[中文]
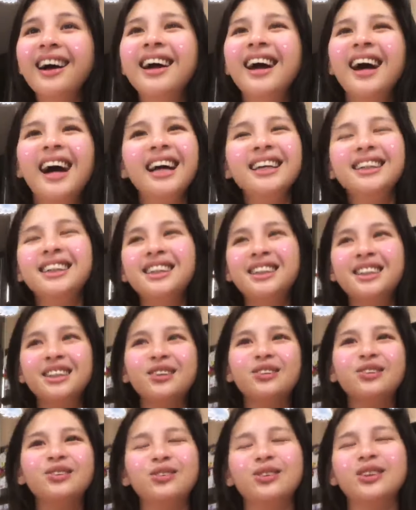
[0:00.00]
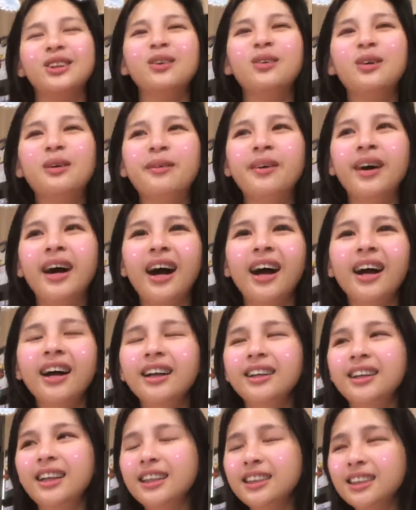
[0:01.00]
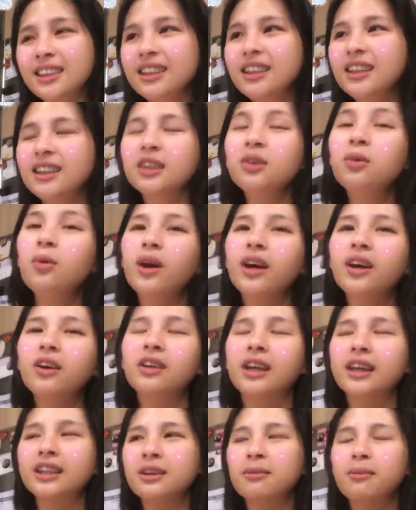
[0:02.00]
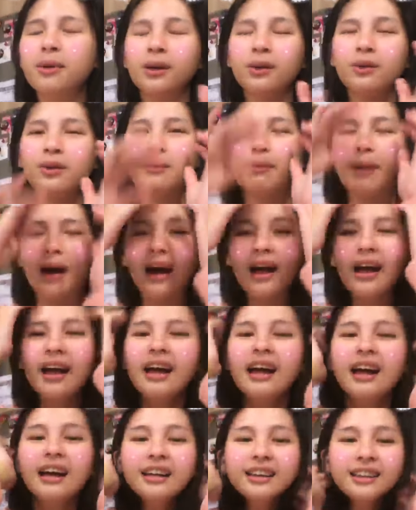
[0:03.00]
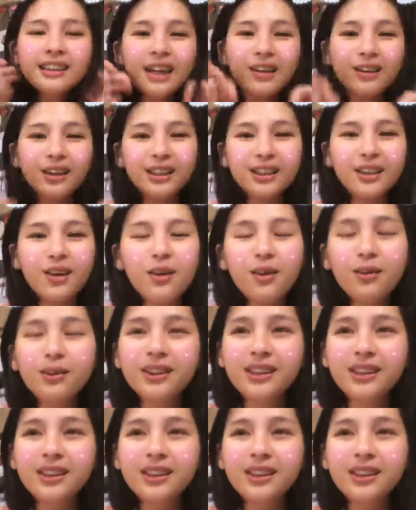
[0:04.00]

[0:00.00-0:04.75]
还是只有女生会怕男生，可是我也有男生朋友会怕。你知道那时候，